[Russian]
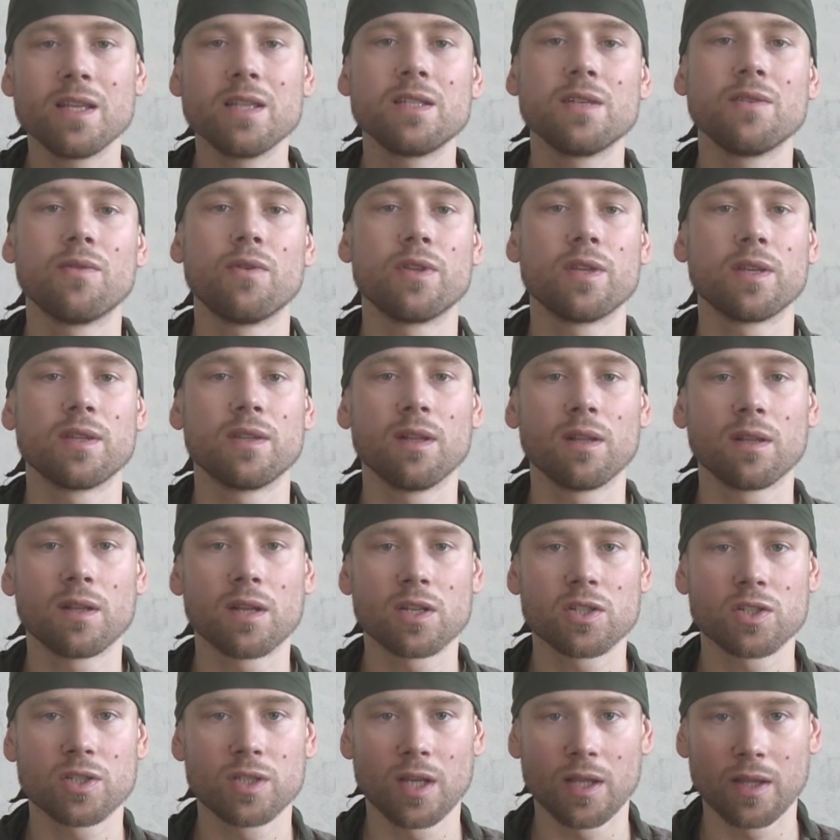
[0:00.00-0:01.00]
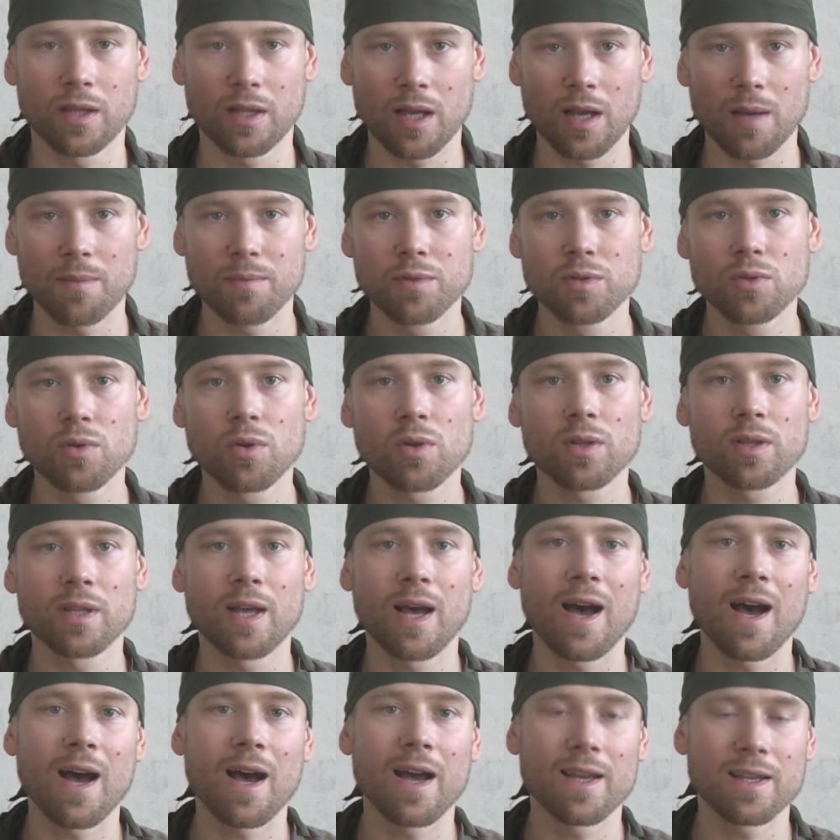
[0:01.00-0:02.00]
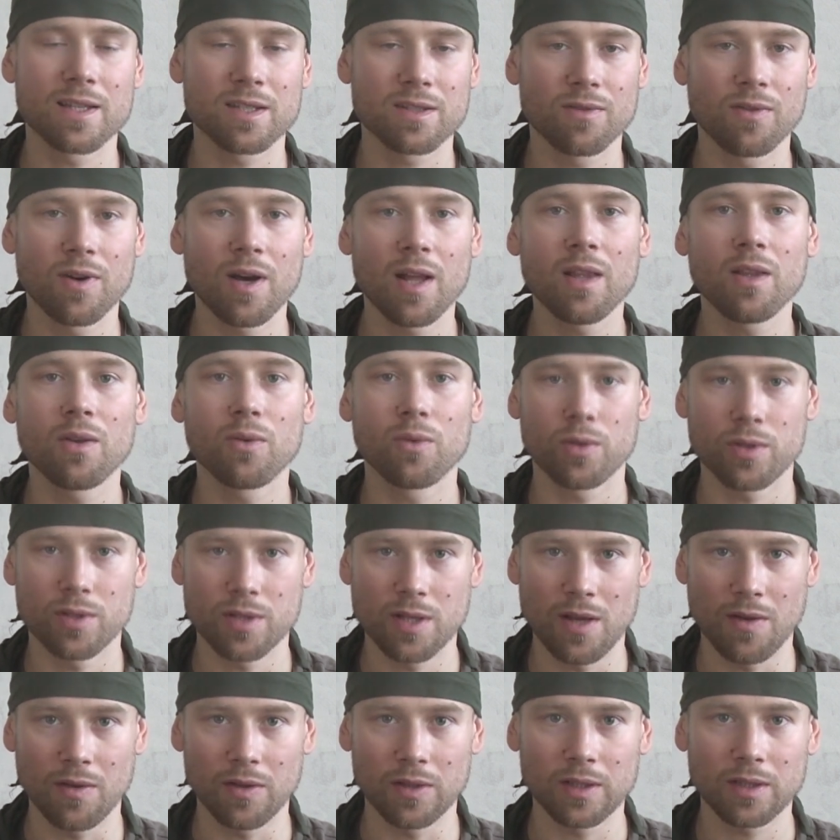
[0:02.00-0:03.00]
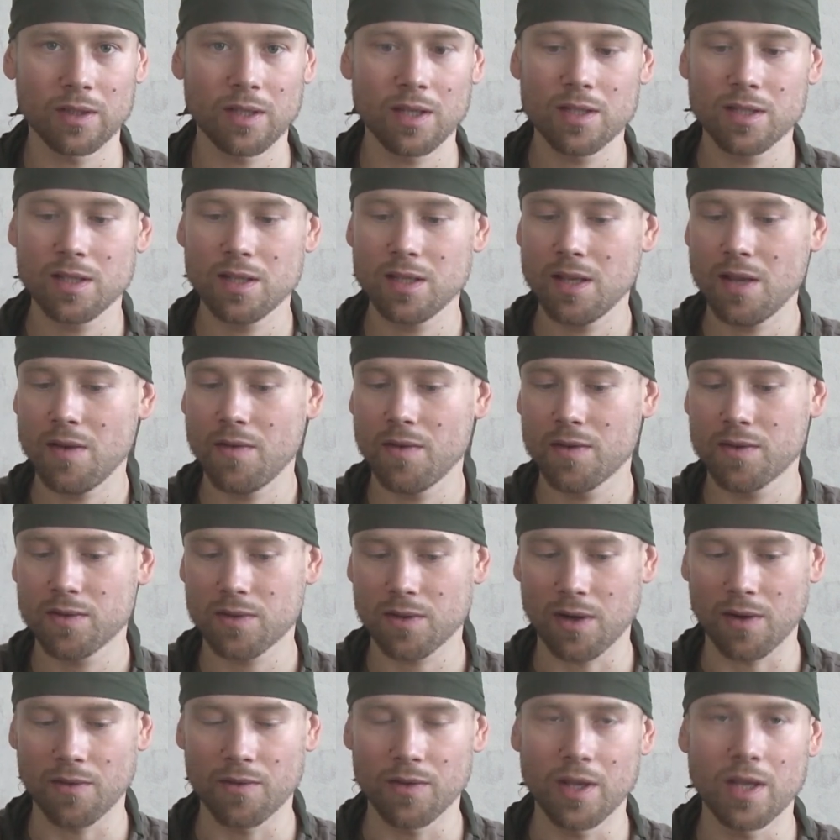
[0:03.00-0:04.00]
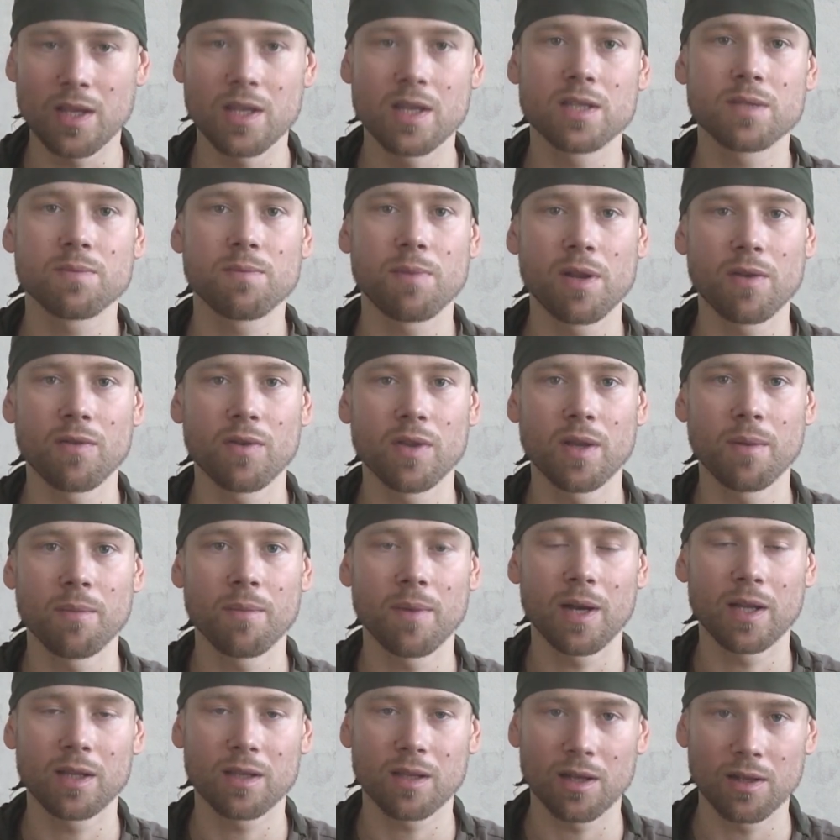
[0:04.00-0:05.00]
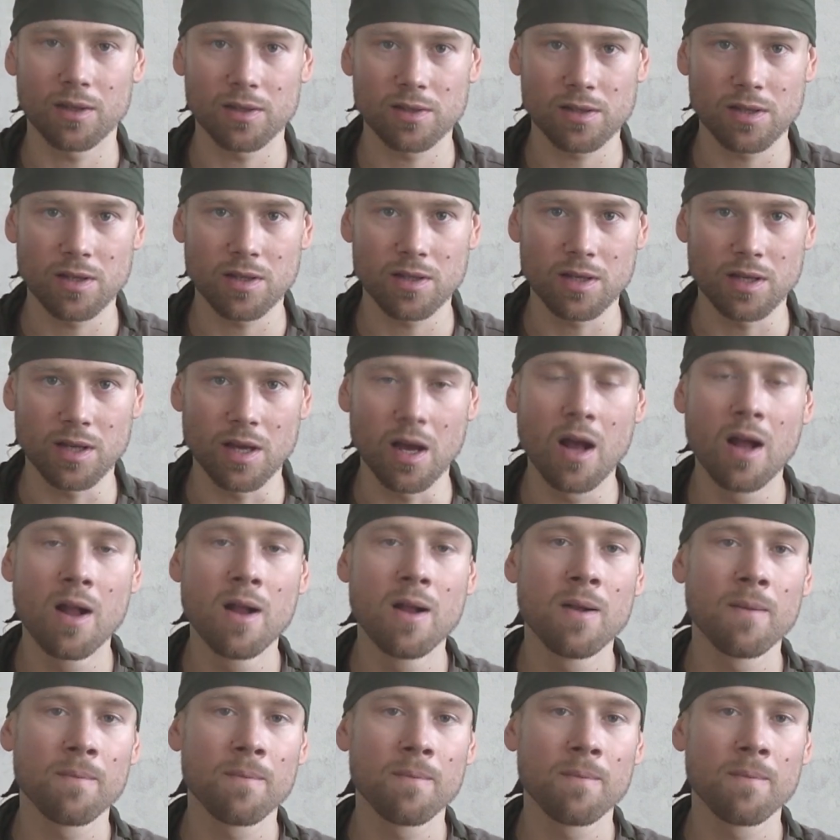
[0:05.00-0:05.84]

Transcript: и сегодня долгожданный обзор на AS Val от 9 на 39 в сравнении с приводом от LCT.